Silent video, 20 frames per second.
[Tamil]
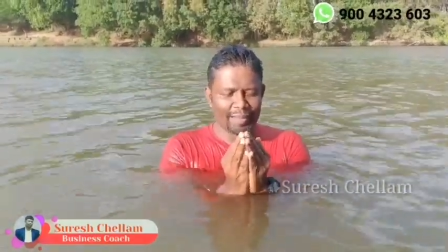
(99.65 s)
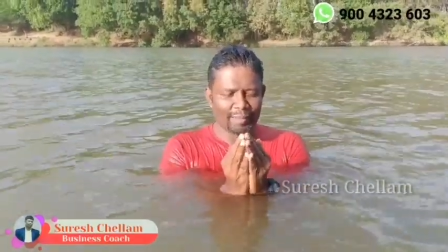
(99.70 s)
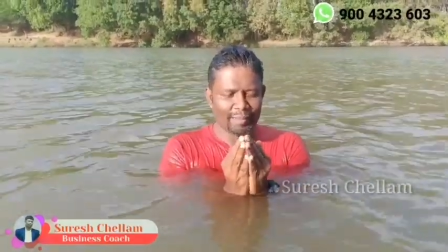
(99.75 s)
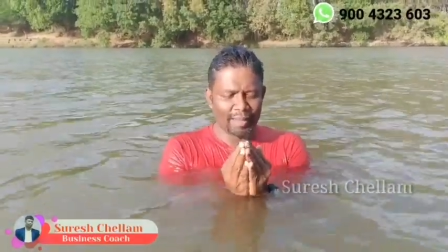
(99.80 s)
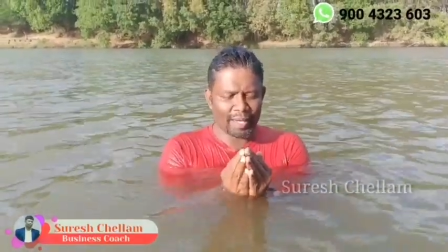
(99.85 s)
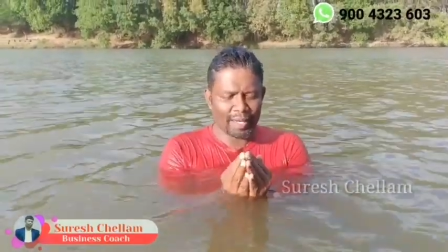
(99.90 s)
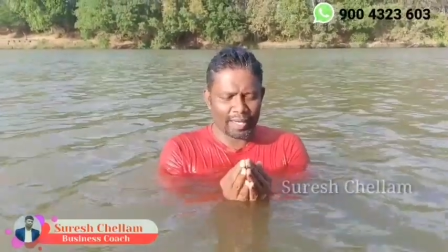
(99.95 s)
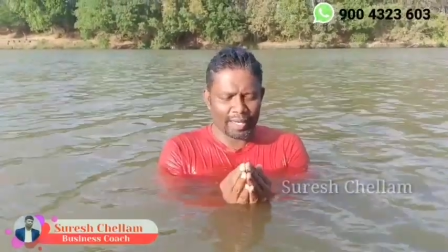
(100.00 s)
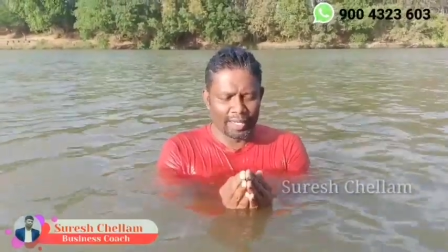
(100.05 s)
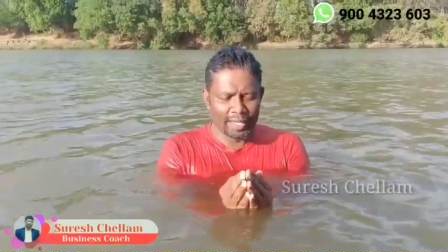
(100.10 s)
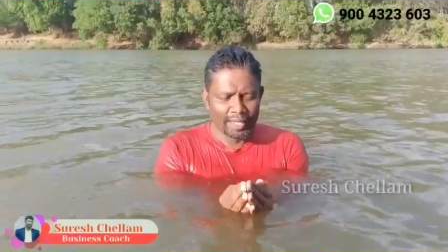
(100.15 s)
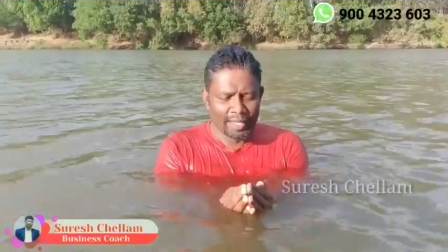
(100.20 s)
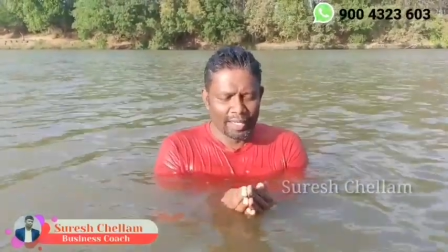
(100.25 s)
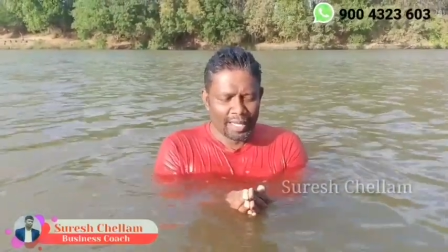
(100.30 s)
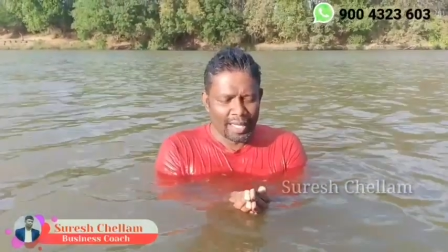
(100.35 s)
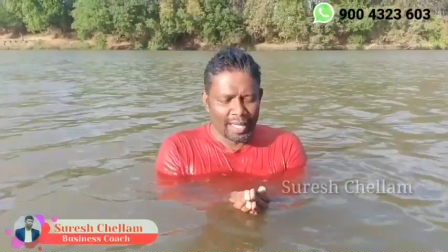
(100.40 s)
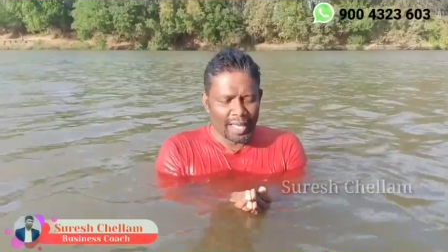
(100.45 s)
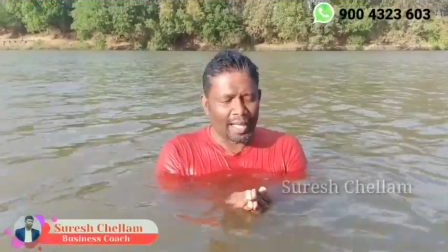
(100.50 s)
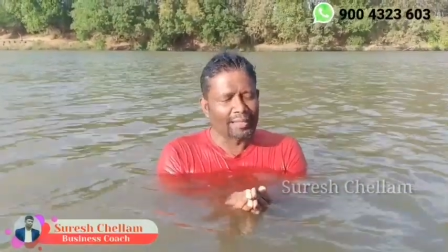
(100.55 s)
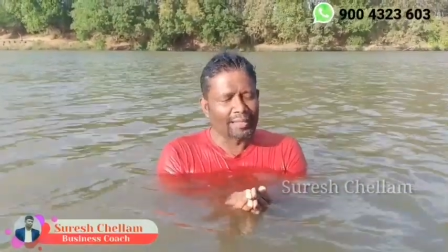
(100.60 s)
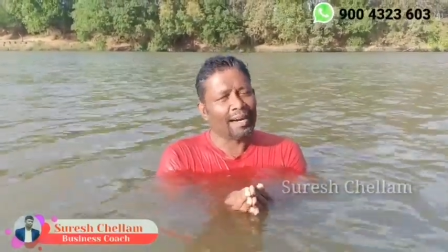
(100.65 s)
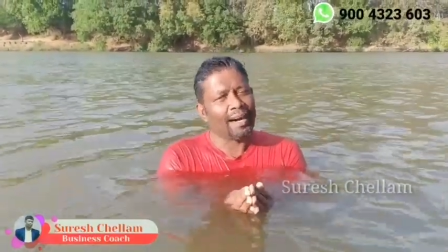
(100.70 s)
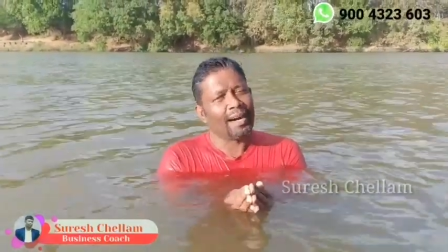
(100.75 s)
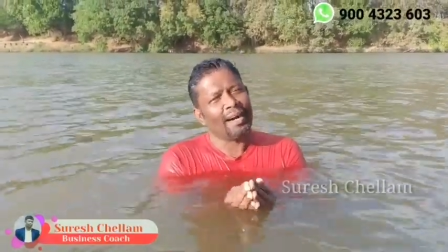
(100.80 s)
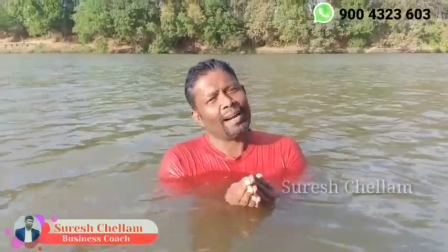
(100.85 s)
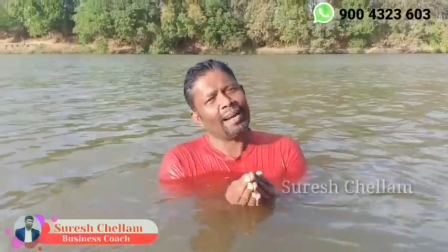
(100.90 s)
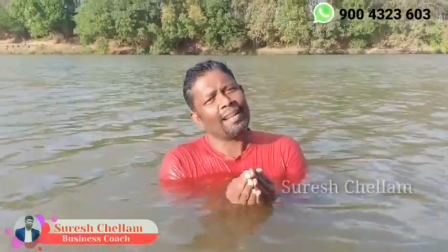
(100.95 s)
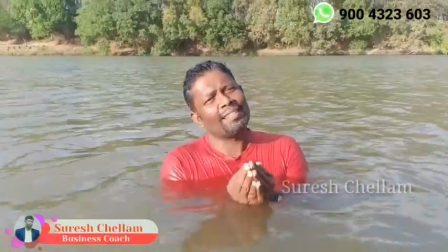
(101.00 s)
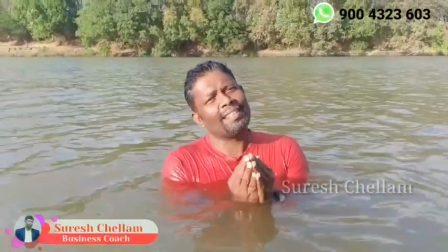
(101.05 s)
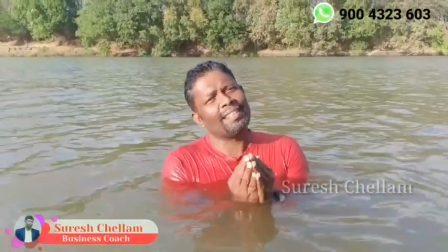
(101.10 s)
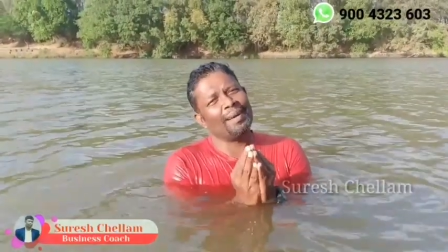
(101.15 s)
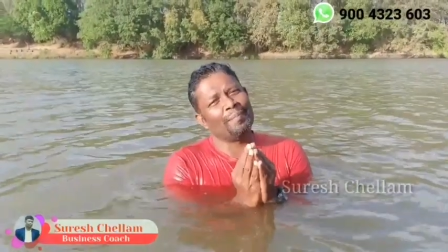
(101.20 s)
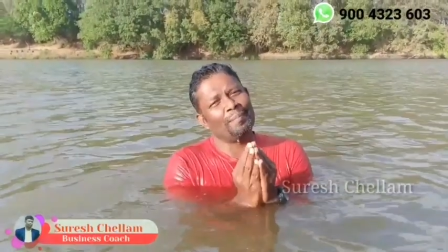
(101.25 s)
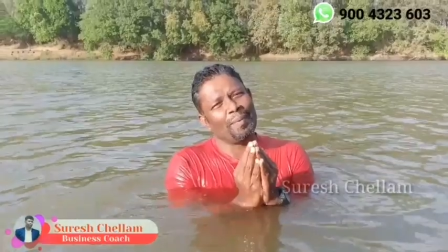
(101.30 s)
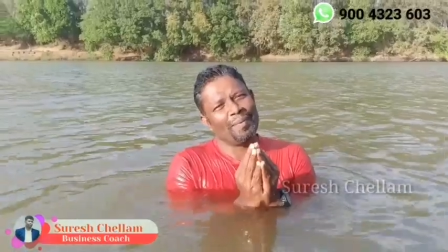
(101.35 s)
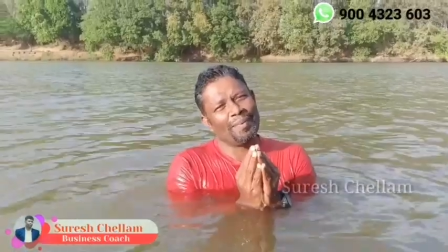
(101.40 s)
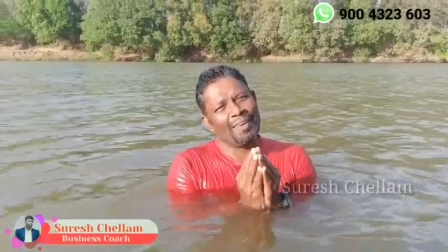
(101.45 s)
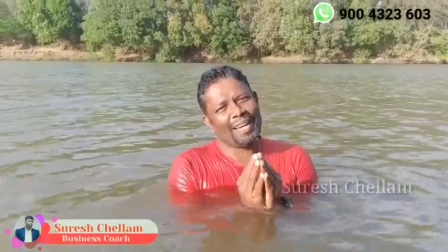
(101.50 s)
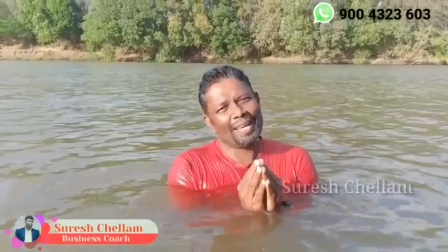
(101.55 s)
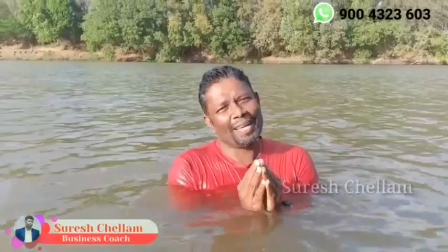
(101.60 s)
என் மகா அந்த காலத்தில்
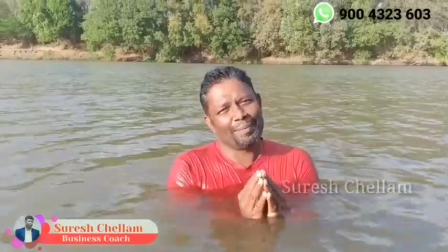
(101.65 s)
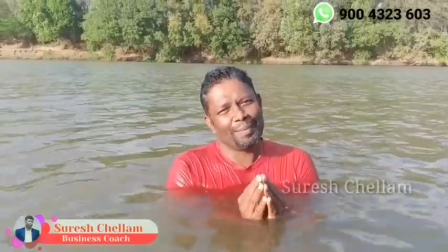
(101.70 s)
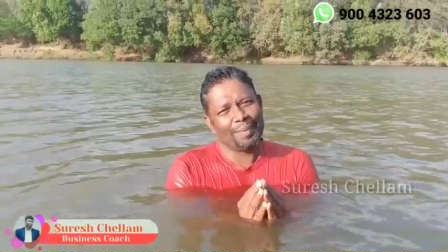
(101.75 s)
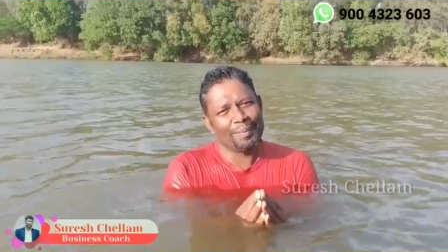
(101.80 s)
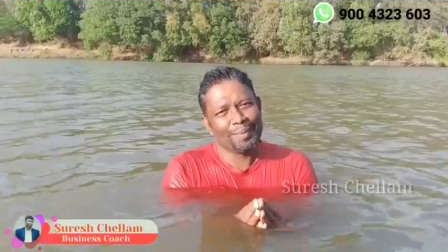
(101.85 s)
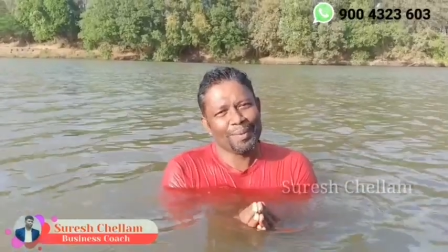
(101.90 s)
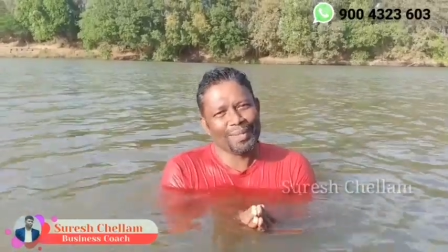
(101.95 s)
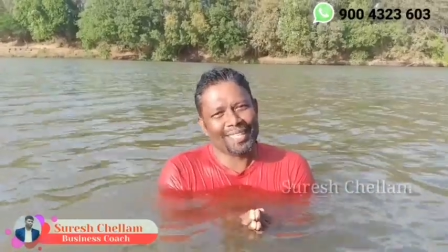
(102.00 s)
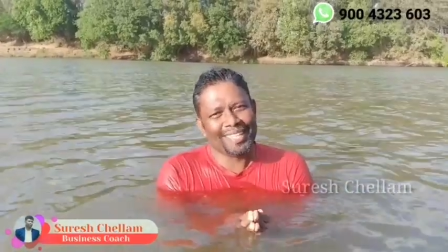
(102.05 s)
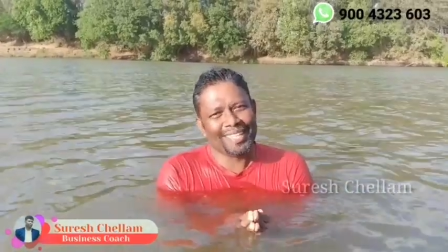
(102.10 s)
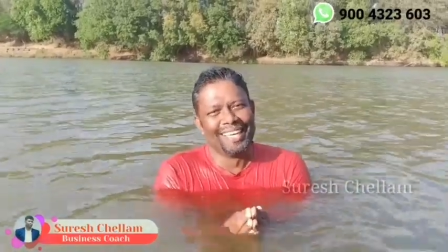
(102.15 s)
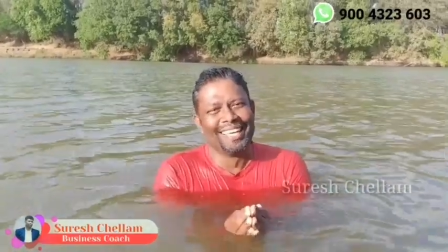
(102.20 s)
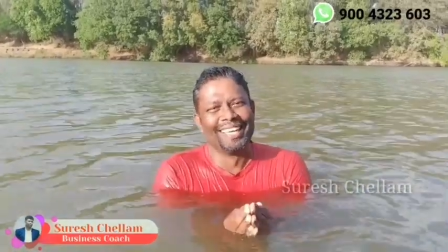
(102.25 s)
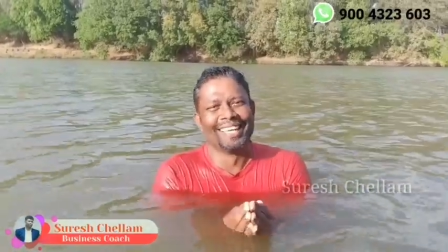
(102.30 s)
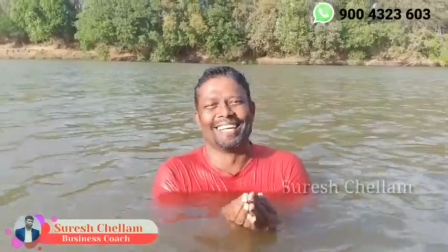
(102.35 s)
அப்பா வேலைக்கு போகும்போது